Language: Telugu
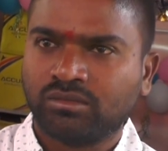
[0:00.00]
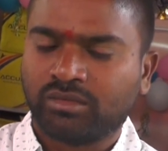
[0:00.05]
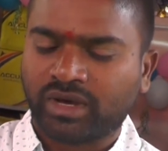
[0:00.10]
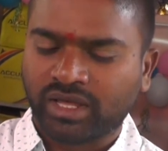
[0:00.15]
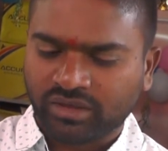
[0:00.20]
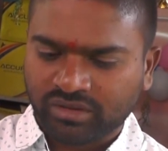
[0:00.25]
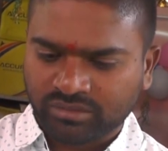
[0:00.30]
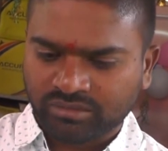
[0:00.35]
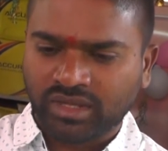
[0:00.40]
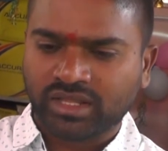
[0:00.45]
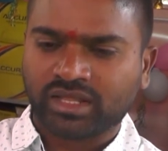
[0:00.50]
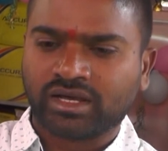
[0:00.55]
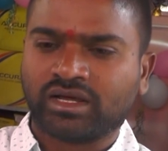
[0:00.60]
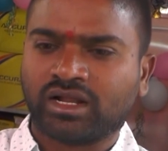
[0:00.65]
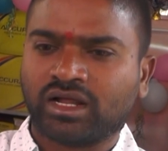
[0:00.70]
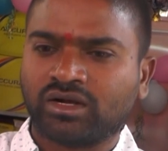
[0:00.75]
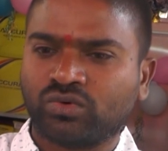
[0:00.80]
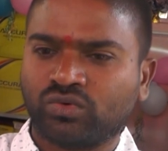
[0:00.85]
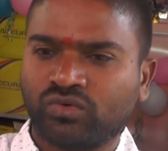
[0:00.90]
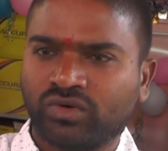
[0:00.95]
మా మా
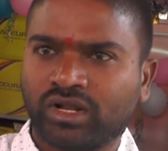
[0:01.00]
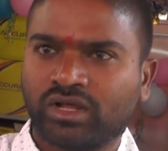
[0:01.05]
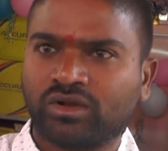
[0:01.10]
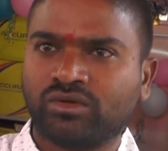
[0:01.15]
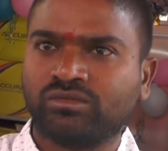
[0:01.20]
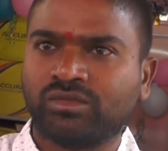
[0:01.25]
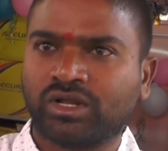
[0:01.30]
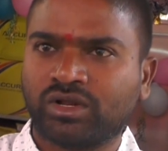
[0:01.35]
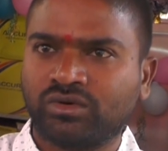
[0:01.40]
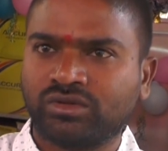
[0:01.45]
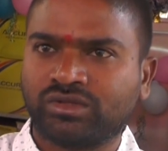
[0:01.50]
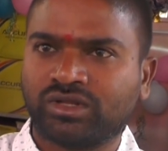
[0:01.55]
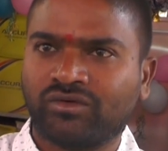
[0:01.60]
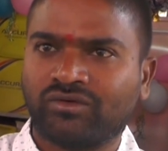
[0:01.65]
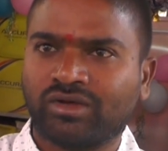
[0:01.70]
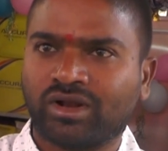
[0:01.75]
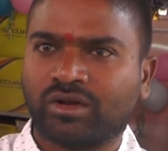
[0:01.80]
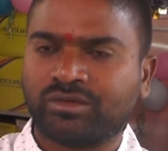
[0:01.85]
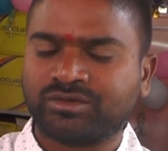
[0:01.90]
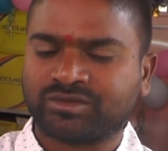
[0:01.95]
దగ్గర టూ వీలర్ మరియు త్రీ
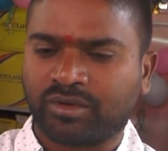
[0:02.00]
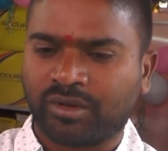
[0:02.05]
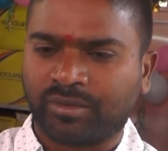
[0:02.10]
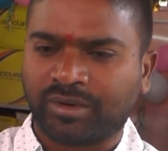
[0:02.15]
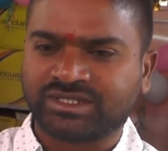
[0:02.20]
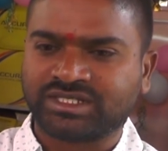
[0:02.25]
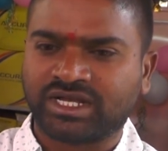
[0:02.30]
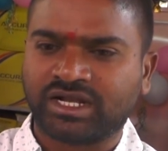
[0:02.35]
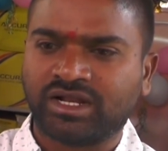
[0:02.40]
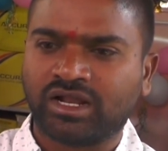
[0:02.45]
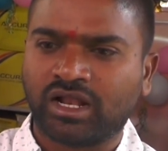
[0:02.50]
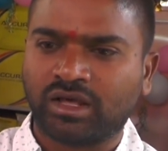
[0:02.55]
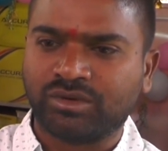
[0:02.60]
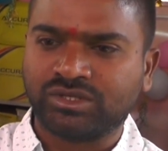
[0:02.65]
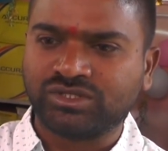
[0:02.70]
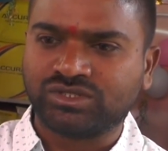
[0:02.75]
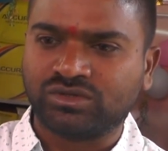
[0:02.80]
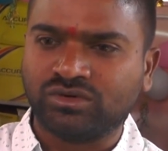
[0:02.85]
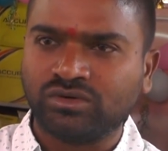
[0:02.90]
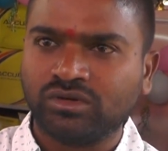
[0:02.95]
వీలర్ స్పేర్ పార్ట్స్ అన్ని
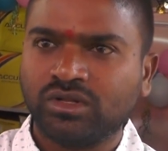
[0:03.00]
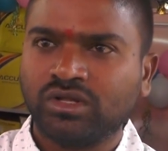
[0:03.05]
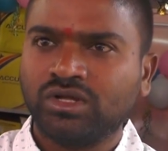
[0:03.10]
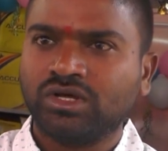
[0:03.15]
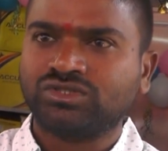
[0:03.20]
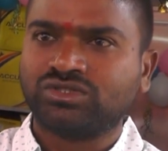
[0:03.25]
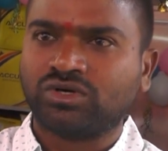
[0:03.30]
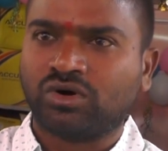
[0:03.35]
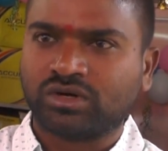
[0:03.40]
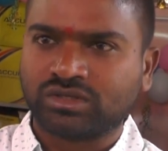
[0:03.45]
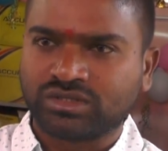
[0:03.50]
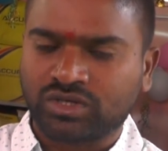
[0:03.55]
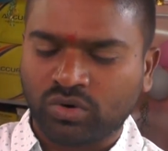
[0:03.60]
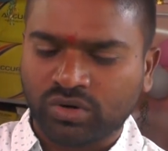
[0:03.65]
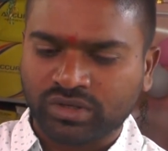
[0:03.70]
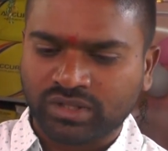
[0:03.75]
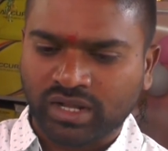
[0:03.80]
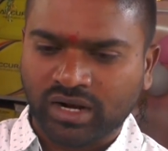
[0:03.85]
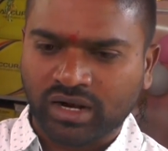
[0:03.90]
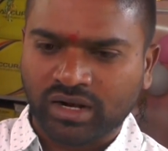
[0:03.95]
లభించను చౌక
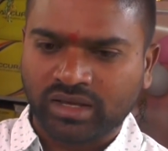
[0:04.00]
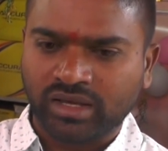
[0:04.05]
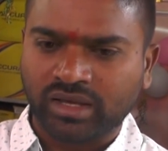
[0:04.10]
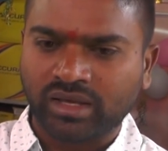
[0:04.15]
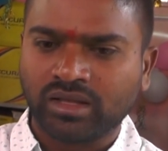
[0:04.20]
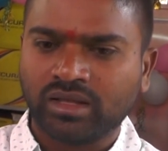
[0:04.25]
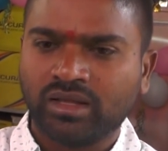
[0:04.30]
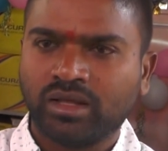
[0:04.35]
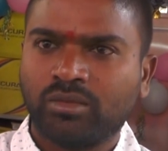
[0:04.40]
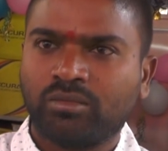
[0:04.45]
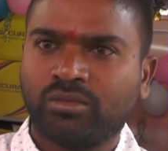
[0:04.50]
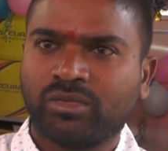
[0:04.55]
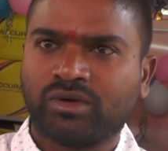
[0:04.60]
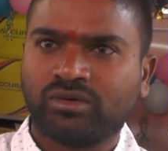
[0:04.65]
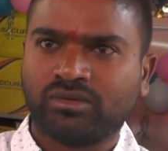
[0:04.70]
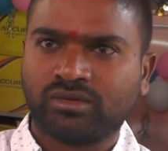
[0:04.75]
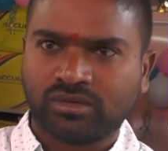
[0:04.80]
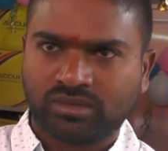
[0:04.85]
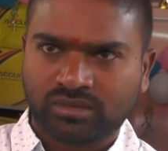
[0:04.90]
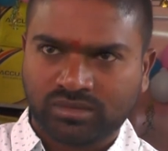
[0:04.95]
చౌక ధరలకి
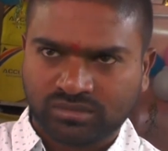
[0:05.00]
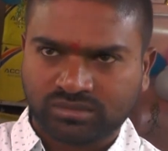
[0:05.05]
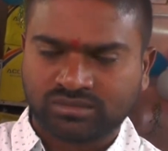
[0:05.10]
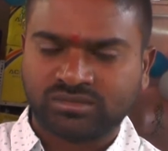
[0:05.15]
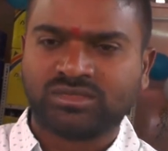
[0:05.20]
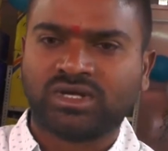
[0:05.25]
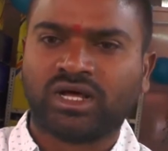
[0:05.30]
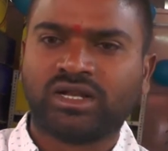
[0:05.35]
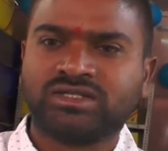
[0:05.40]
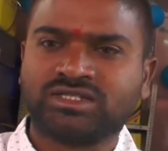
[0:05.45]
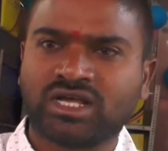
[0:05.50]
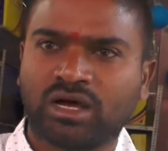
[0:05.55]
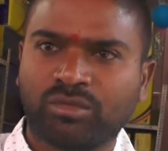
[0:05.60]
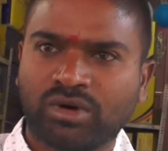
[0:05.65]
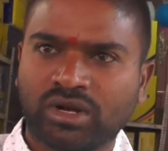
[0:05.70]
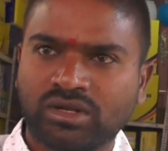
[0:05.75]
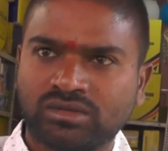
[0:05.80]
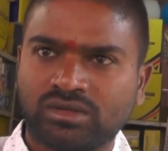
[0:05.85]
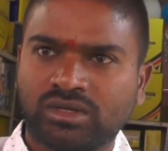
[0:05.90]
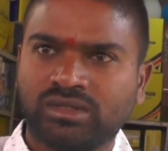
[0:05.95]
మేము అన్ని
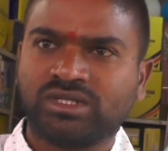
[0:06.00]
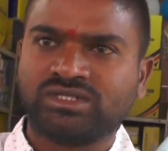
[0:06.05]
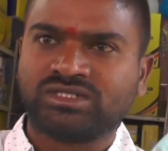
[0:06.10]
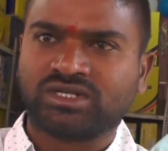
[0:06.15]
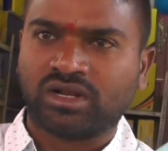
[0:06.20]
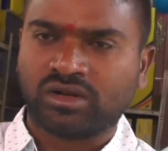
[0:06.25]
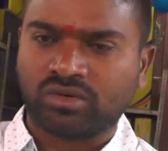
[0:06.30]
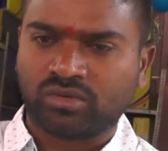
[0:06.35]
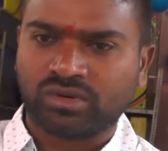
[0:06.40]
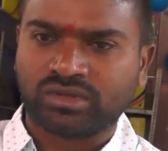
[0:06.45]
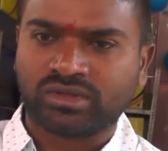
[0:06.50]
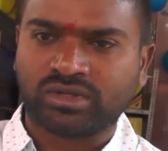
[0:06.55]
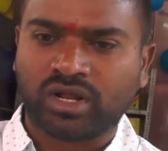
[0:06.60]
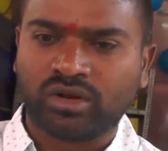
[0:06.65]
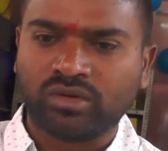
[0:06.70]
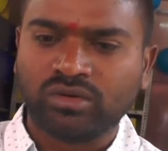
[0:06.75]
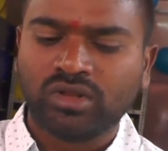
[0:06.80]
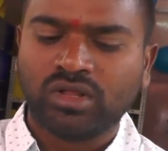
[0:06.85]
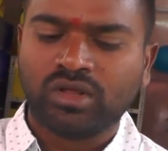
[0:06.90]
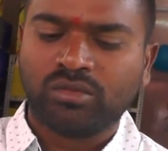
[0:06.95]
సామాన్లు అందించగలను
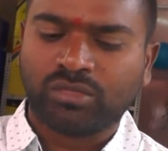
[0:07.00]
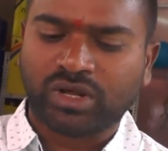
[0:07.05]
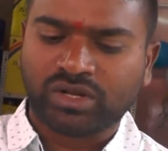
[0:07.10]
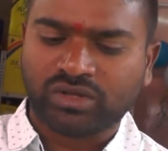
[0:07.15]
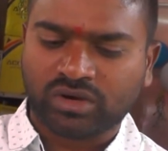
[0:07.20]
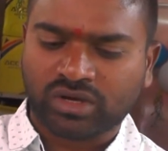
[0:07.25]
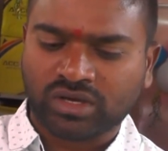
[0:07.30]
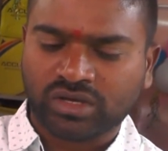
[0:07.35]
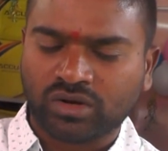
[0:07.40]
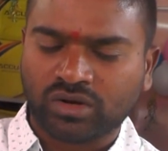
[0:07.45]
కోరుతున్నాను మరి యొక్క